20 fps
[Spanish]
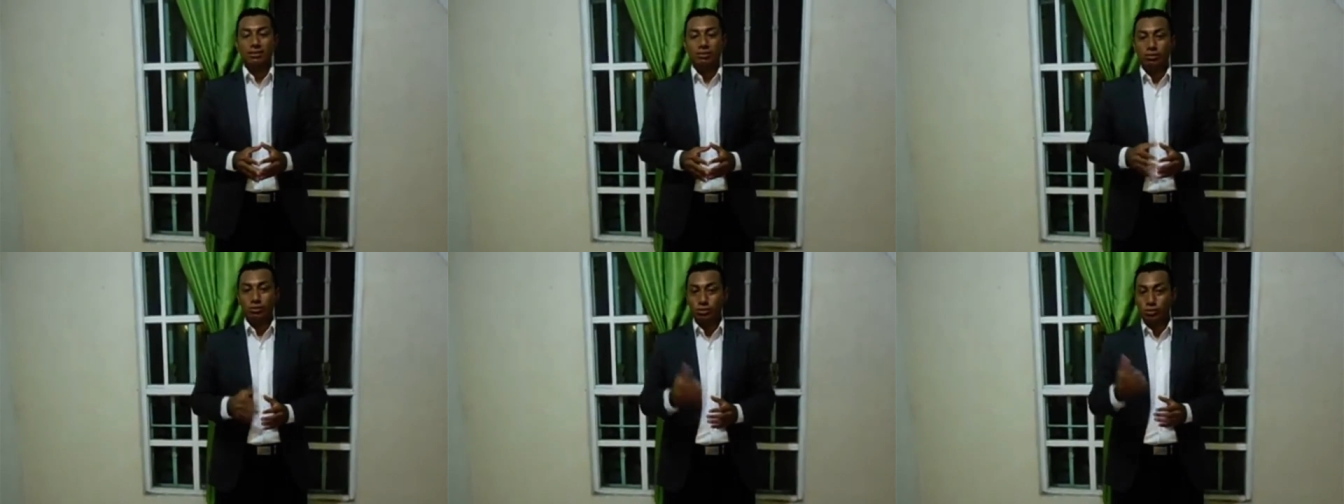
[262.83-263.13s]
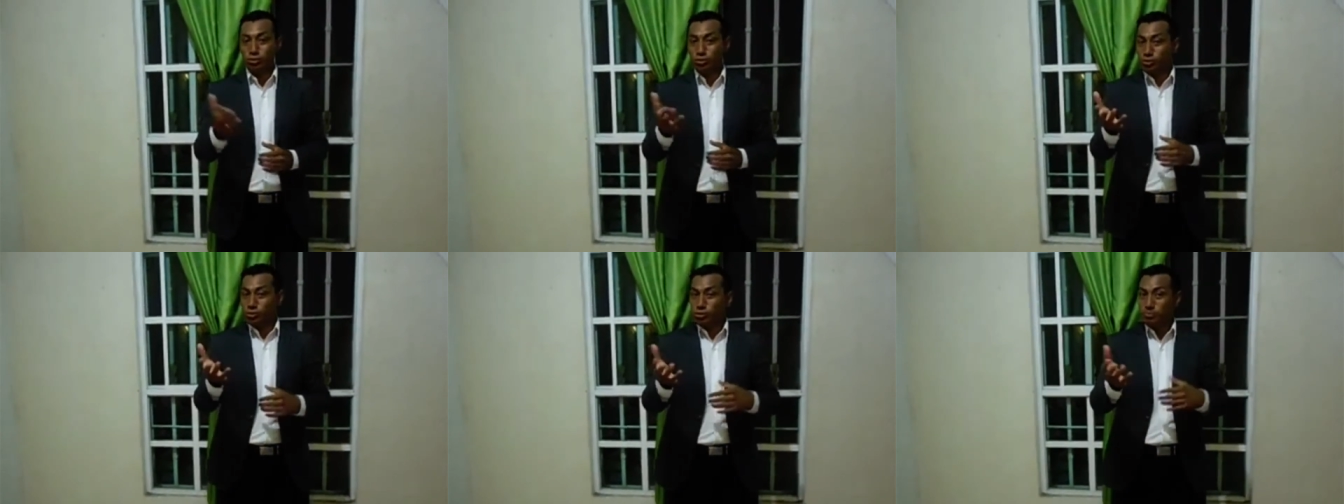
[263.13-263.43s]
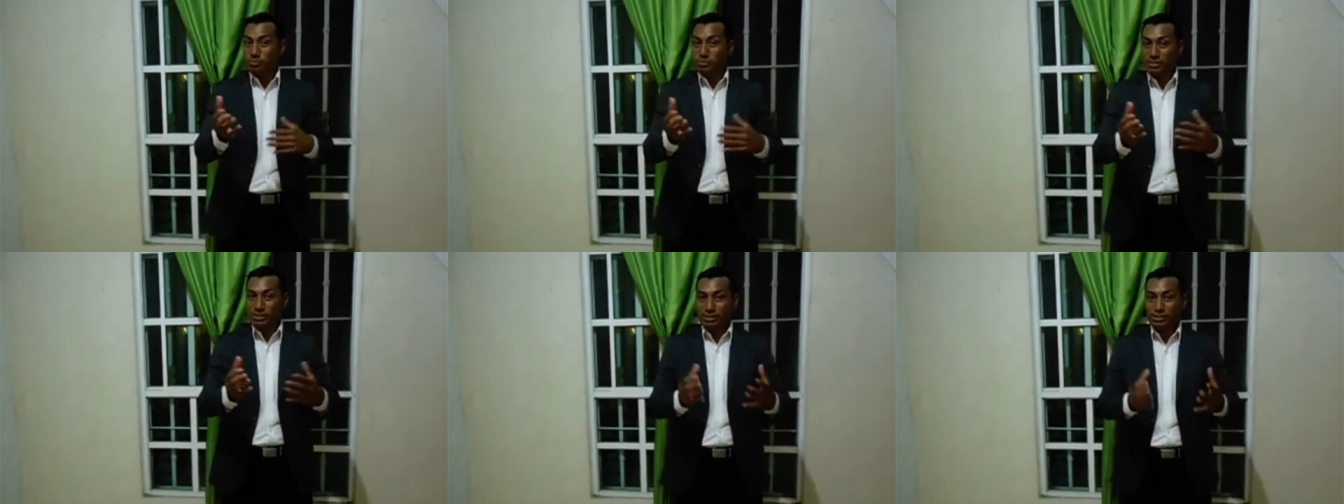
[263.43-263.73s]
Nosotros
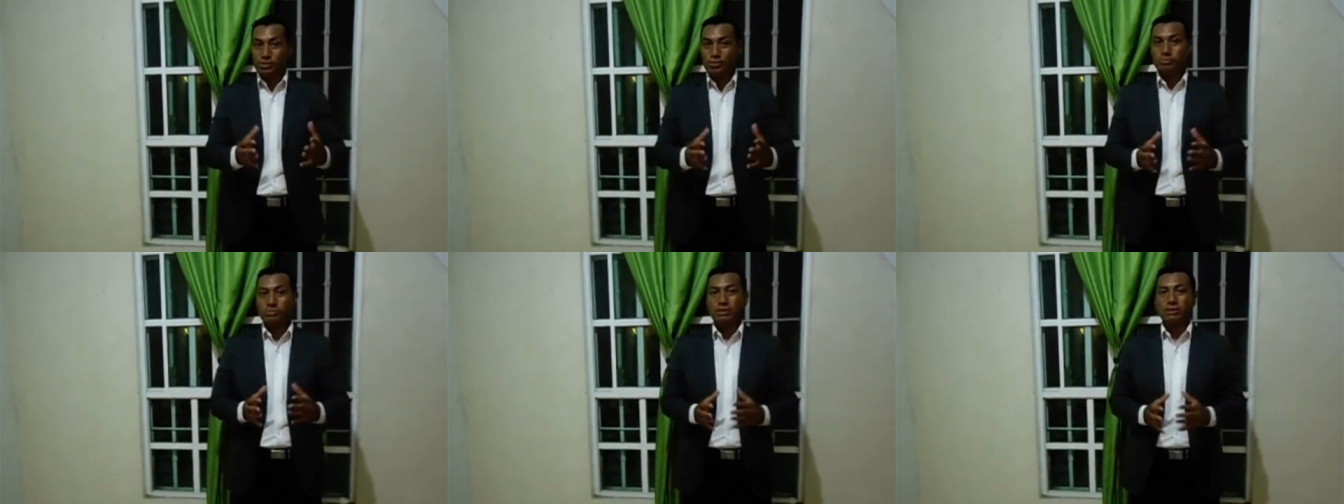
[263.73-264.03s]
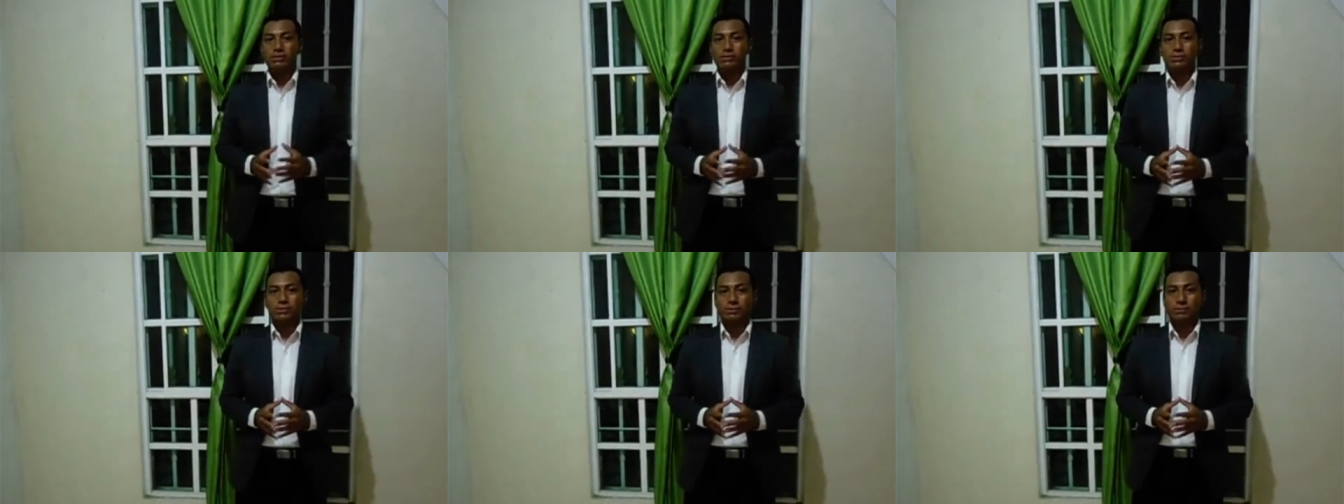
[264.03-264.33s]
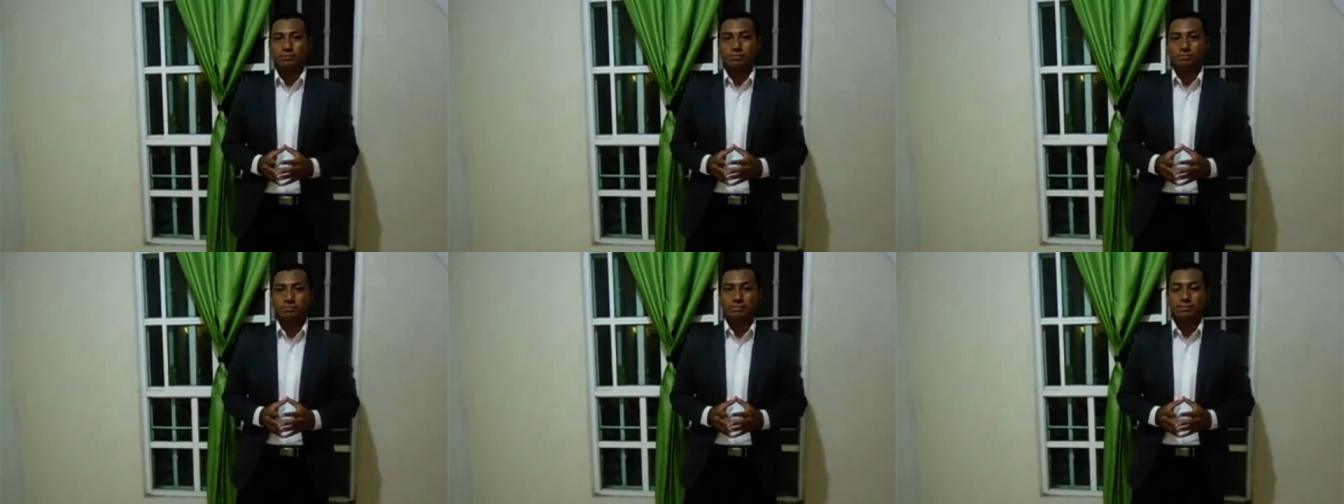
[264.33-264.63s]
como seres humanos
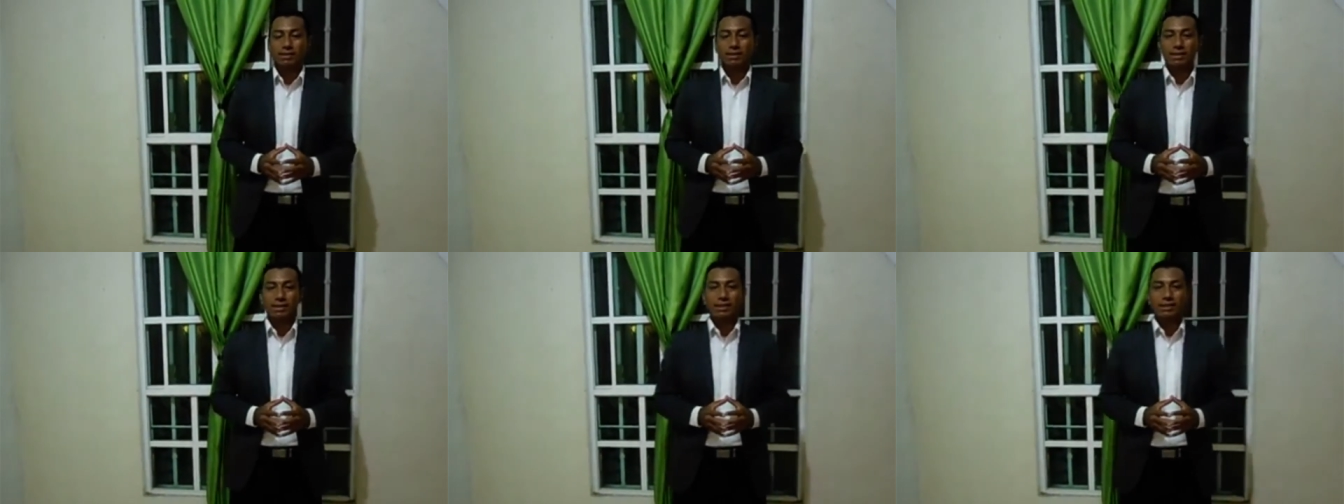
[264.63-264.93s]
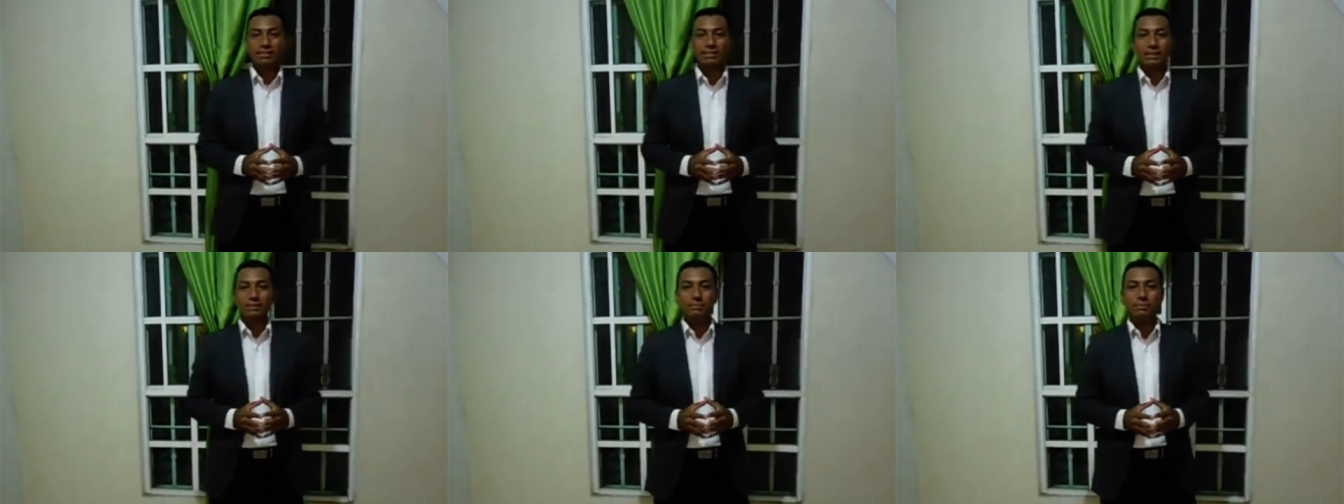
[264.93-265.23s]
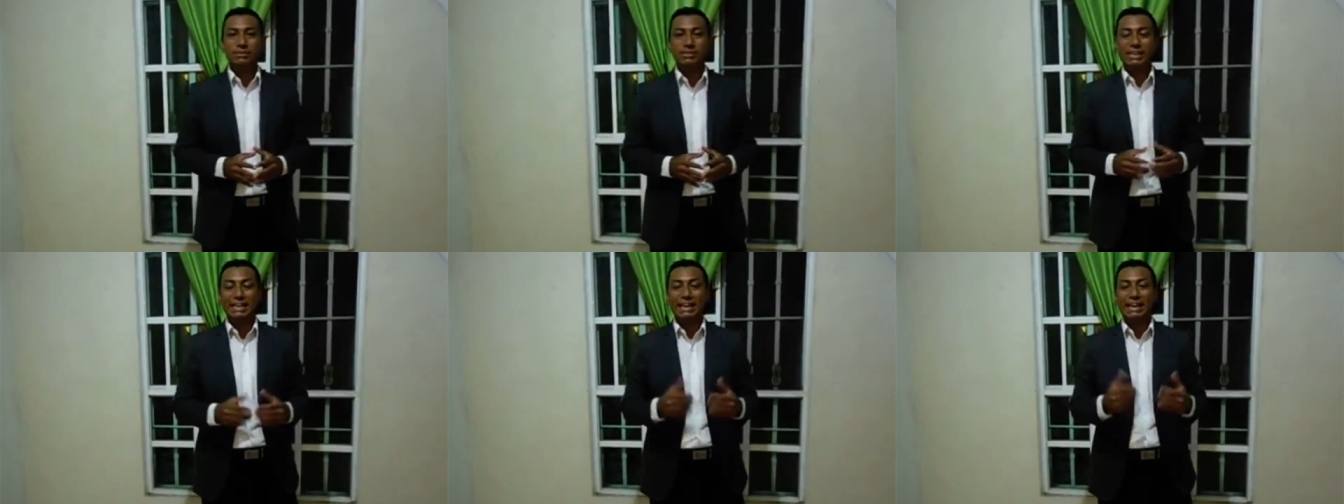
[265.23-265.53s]

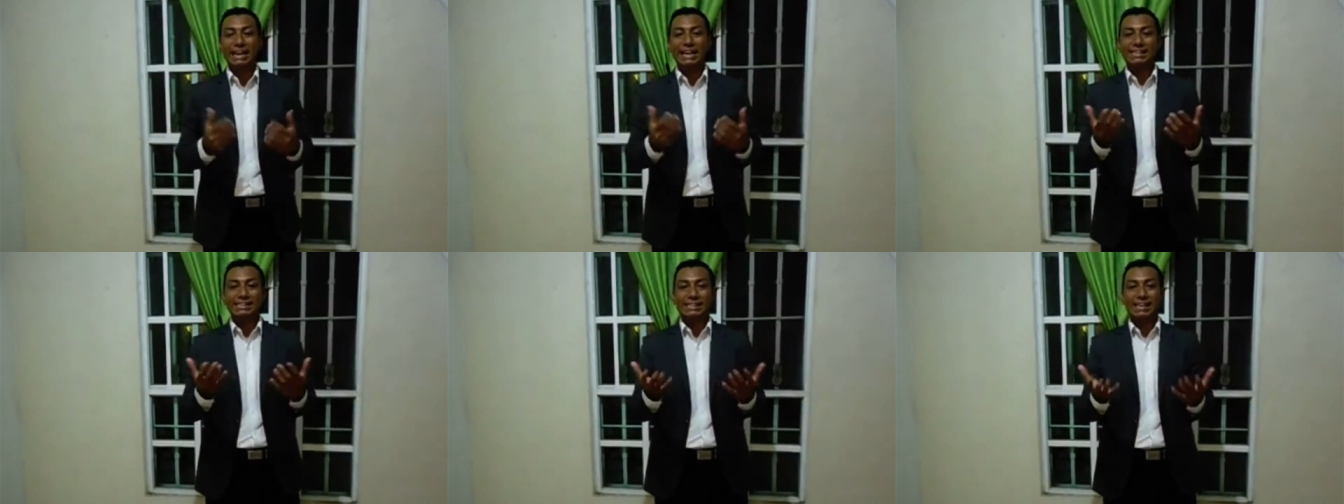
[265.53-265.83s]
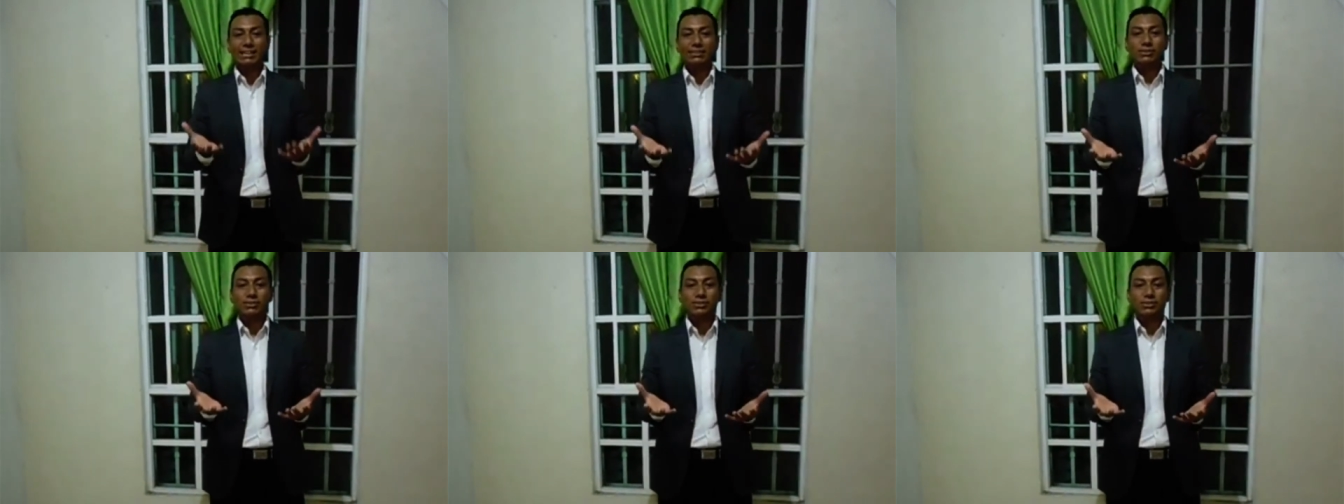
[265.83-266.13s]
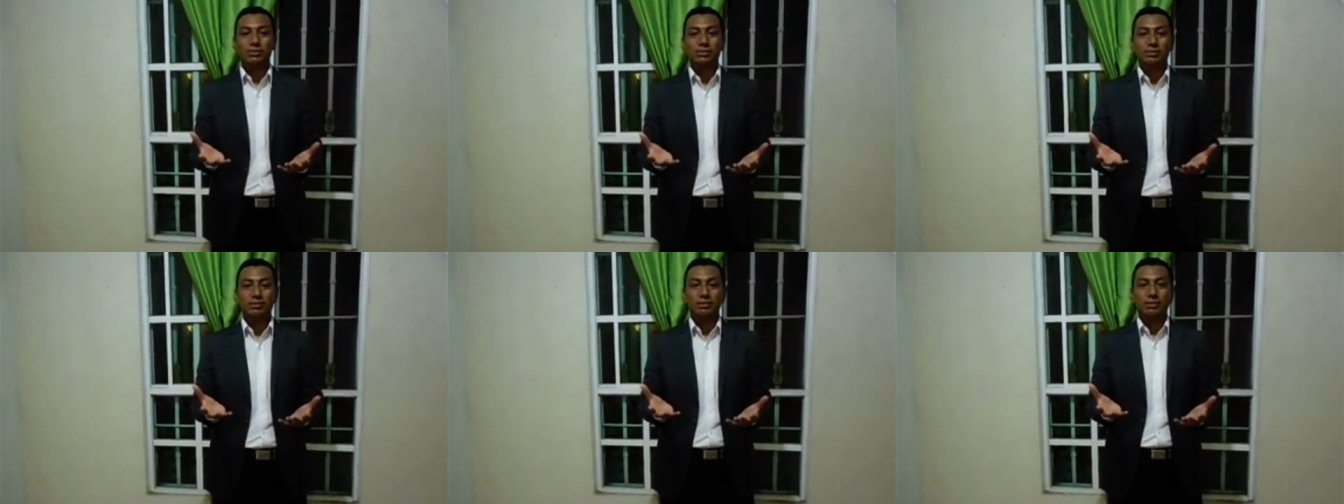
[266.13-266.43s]
estamos
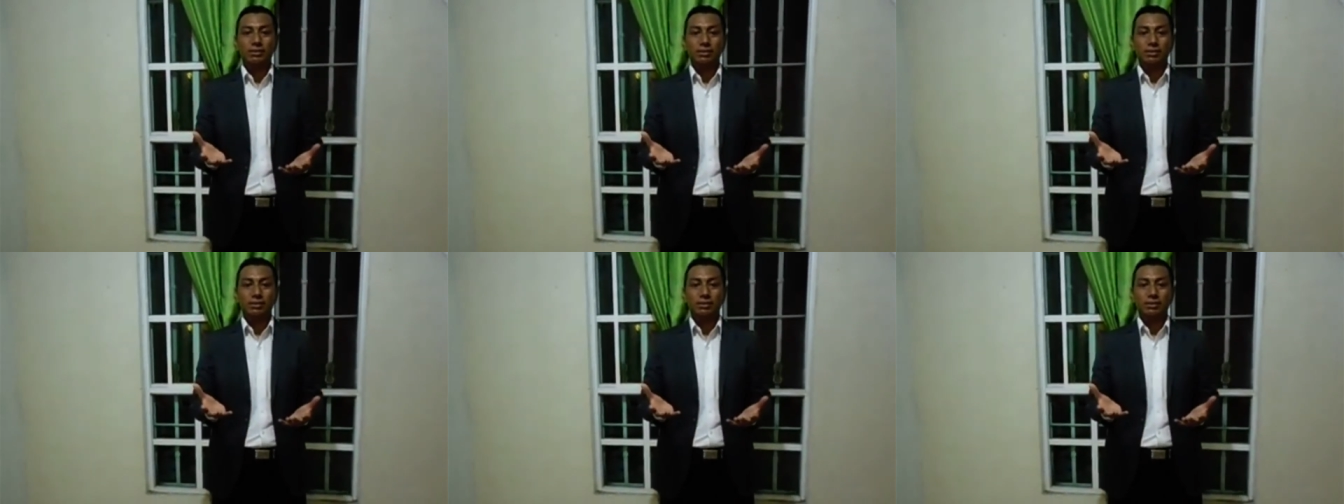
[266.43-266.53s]
enlazados